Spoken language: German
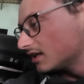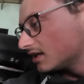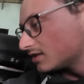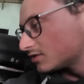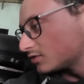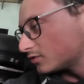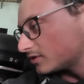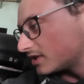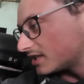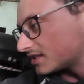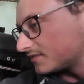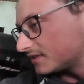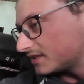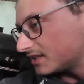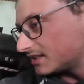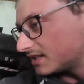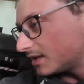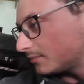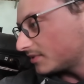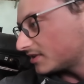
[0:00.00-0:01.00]
so dass wenn
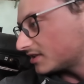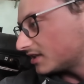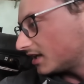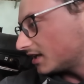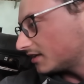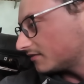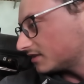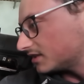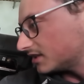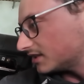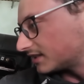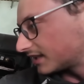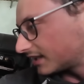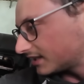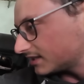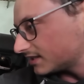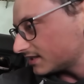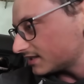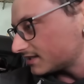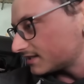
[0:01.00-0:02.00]
der Teppich nachher wieder
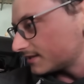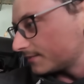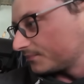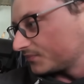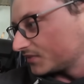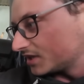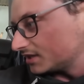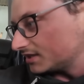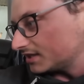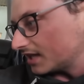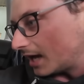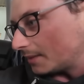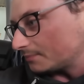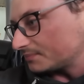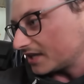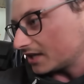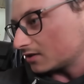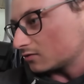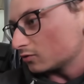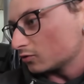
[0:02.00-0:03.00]
drin ist, die
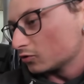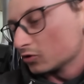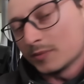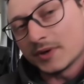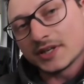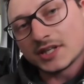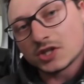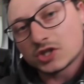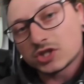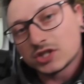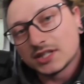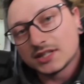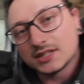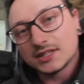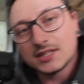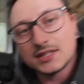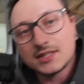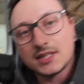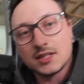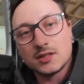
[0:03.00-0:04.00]
Abdeckung über den Schnitten ist.